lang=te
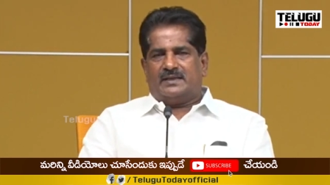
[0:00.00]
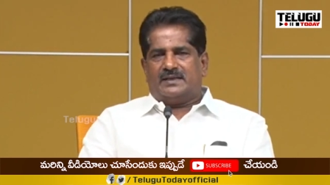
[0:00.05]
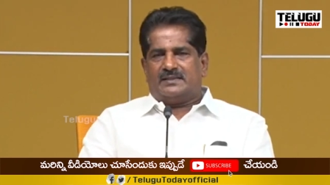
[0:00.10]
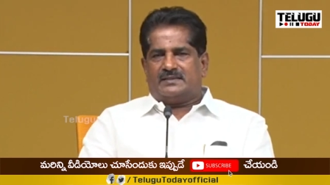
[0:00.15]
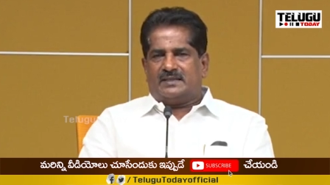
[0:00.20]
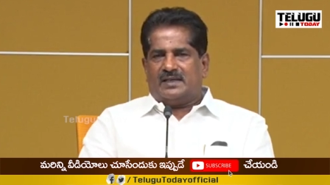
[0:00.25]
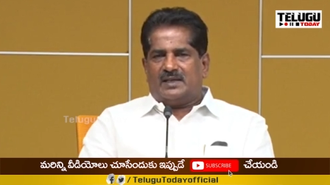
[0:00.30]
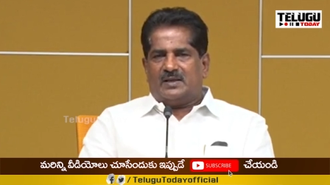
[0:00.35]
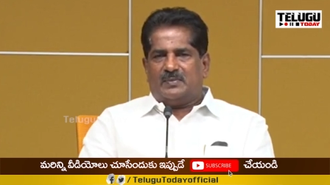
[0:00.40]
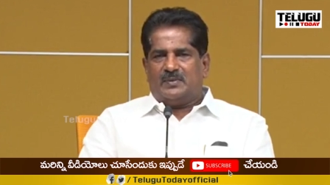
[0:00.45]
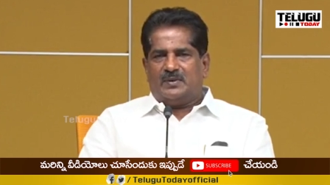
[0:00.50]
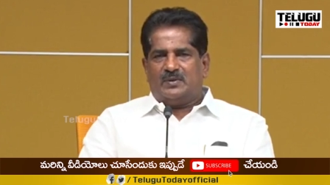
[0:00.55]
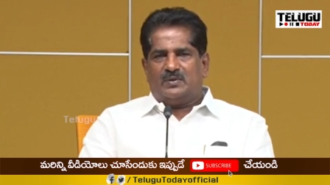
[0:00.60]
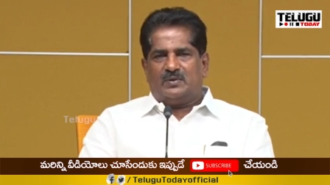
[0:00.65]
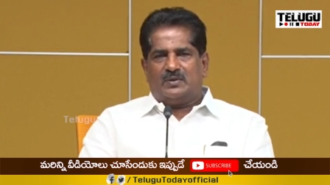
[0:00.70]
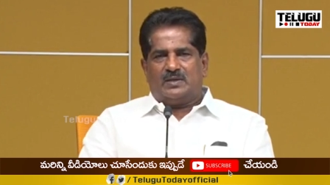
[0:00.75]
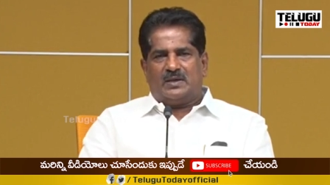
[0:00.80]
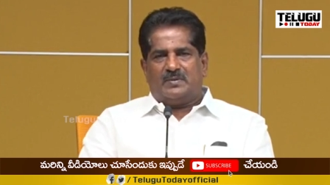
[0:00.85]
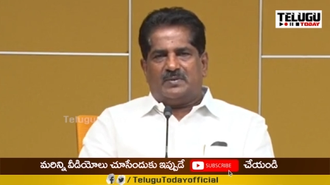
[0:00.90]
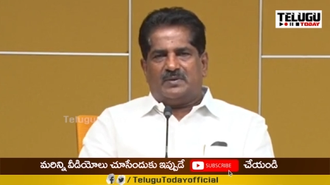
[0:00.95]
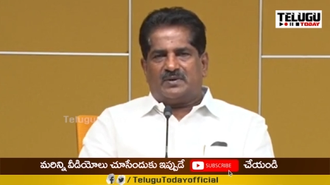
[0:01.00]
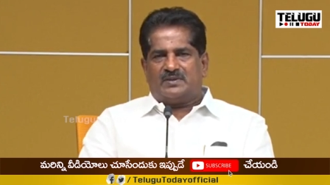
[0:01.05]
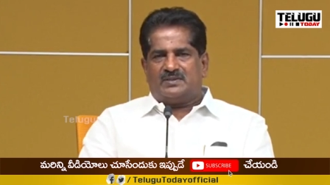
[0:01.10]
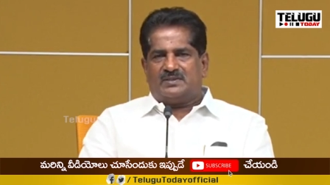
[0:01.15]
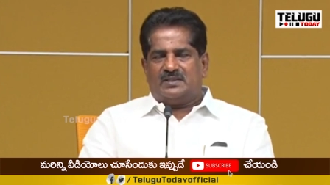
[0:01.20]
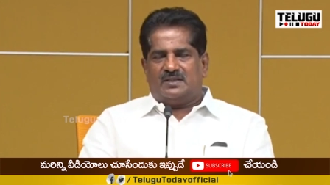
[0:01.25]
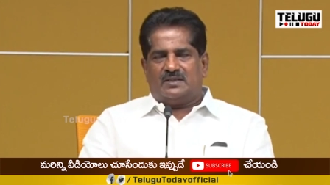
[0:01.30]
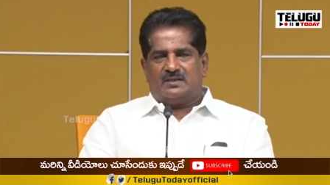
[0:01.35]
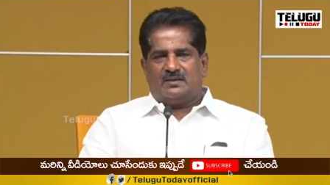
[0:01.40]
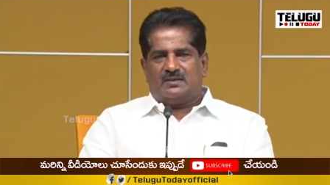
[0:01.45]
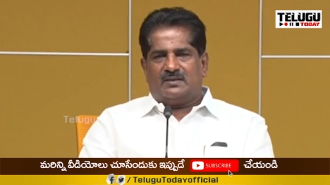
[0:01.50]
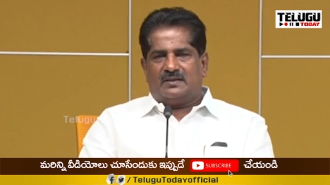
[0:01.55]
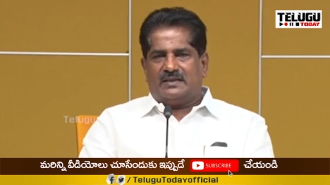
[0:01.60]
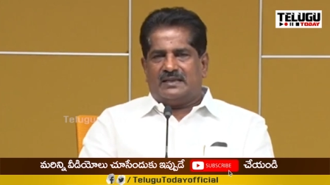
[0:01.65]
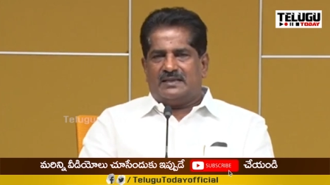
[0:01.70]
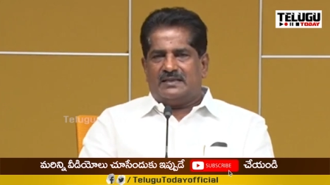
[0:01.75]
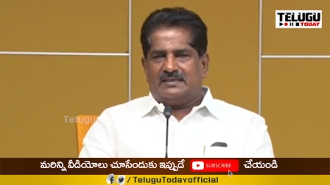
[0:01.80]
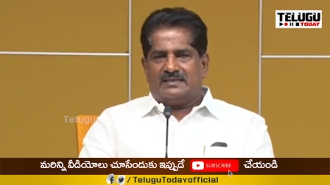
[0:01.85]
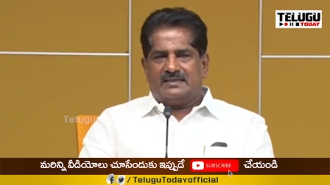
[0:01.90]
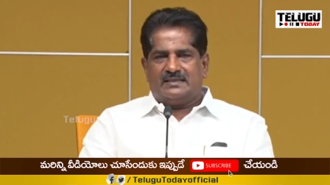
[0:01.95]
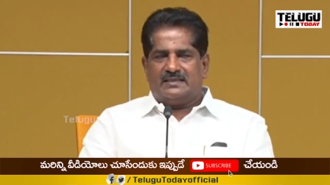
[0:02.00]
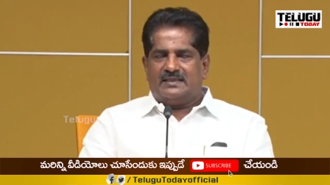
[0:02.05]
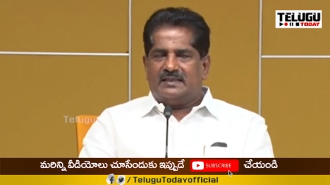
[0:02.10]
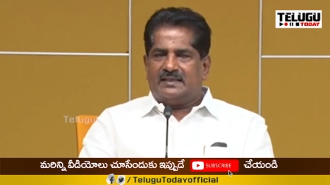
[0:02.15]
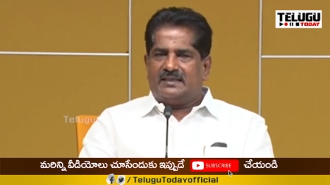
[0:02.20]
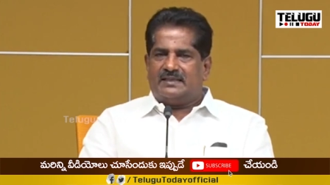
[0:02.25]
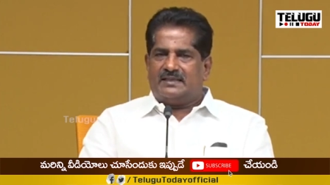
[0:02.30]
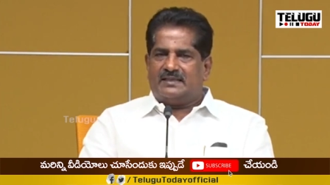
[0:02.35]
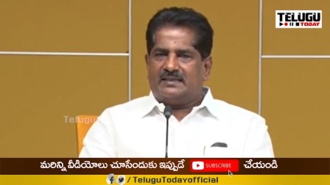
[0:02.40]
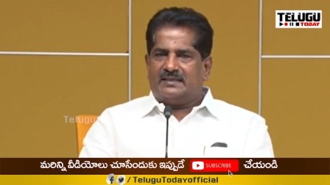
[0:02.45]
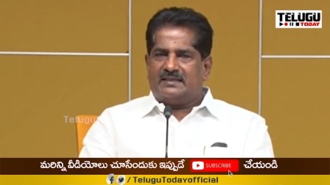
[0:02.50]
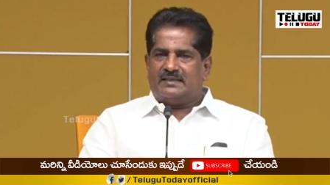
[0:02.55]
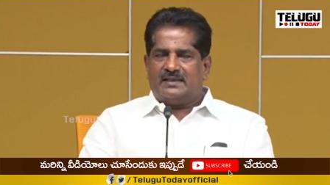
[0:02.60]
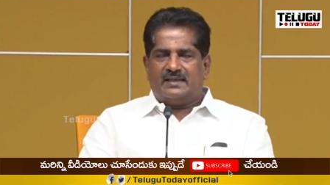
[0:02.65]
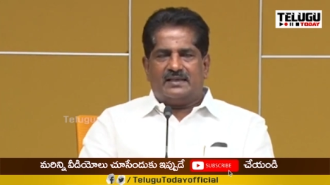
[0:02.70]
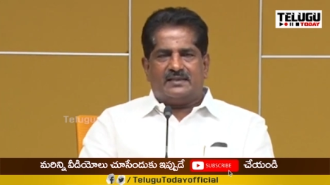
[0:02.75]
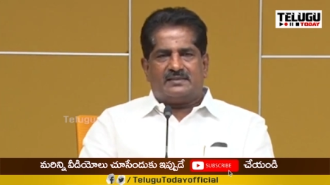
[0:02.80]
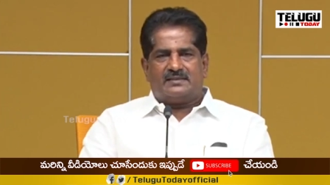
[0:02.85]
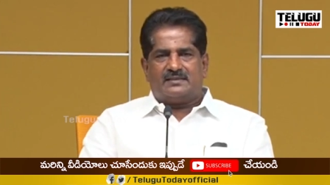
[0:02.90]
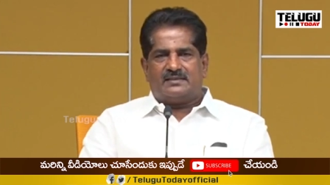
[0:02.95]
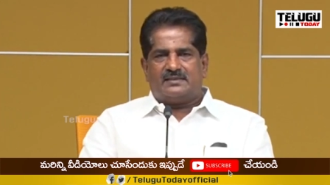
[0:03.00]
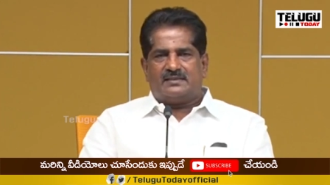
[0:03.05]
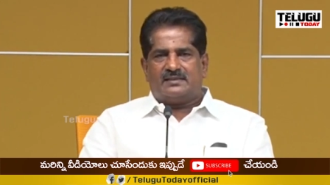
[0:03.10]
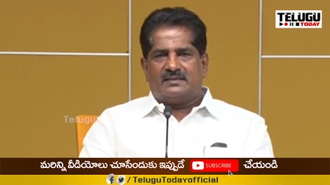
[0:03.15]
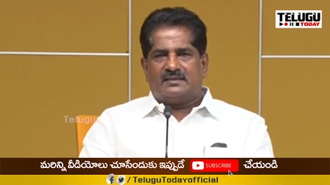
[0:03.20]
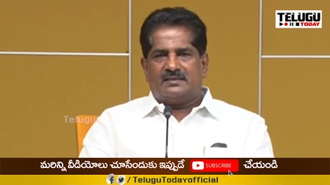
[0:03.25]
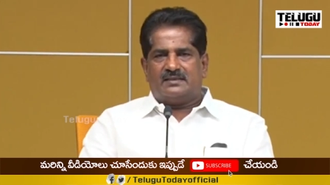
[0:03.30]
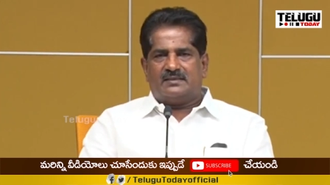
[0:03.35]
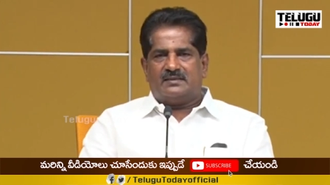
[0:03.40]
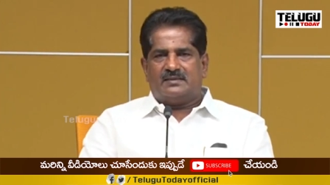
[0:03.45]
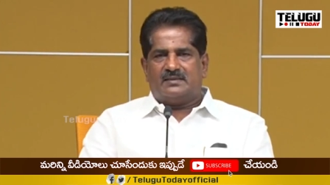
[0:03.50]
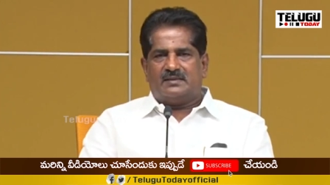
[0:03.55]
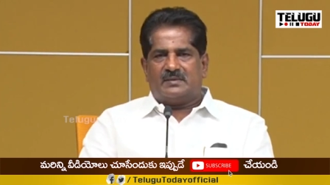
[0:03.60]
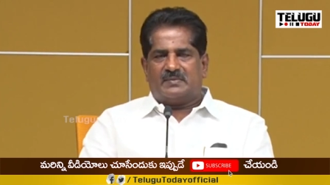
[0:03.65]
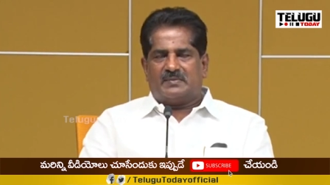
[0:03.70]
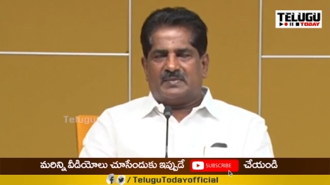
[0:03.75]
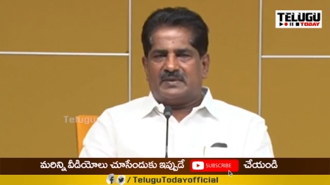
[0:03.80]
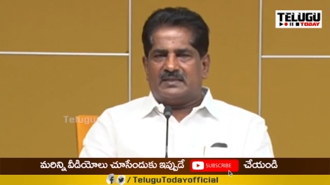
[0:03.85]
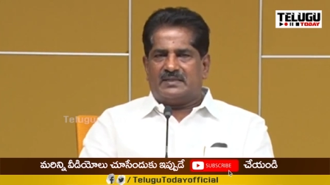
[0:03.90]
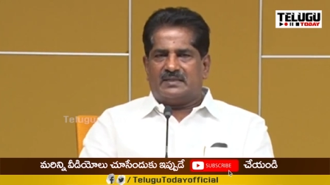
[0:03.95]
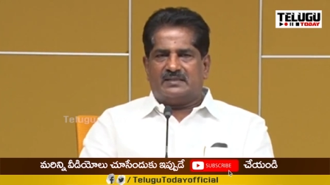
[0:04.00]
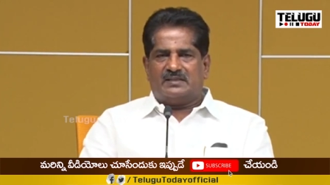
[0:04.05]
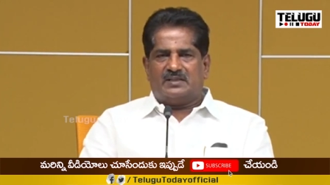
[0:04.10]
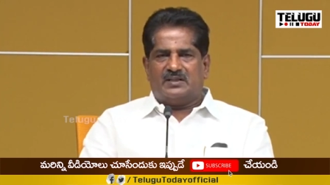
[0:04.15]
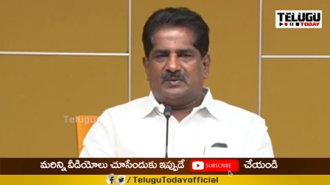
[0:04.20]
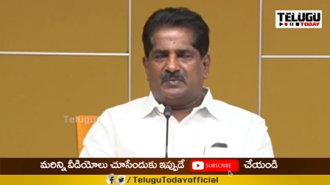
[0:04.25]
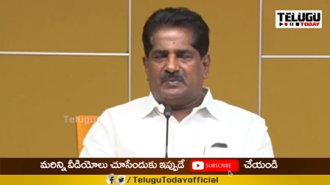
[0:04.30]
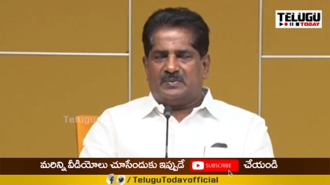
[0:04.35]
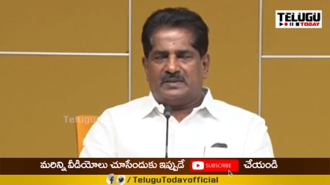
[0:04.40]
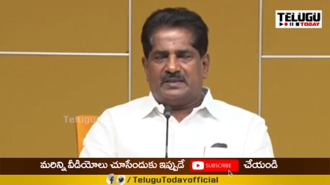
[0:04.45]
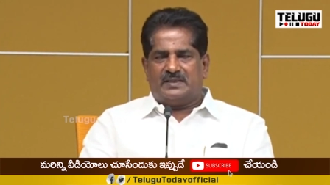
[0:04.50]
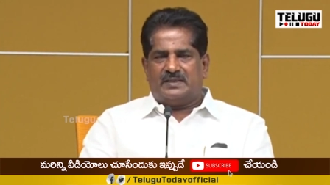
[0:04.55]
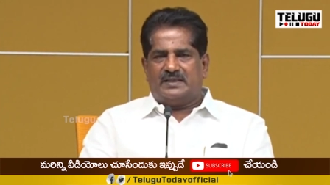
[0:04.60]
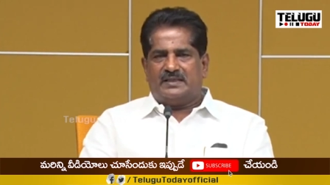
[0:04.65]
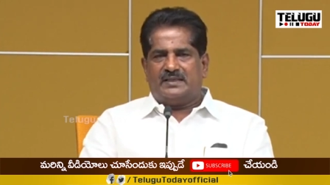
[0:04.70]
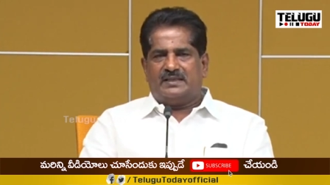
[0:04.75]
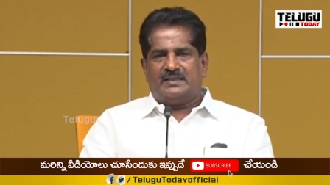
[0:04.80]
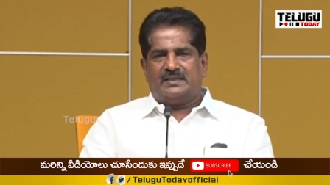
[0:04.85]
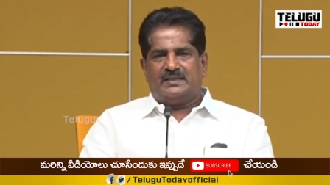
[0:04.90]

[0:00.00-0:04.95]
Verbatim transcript: వైఎస్ఆర్పి నూట యాభై ఒక్క సీట్లతో గెలిచింది ఎస్ ప్రజలు తీర్పు అది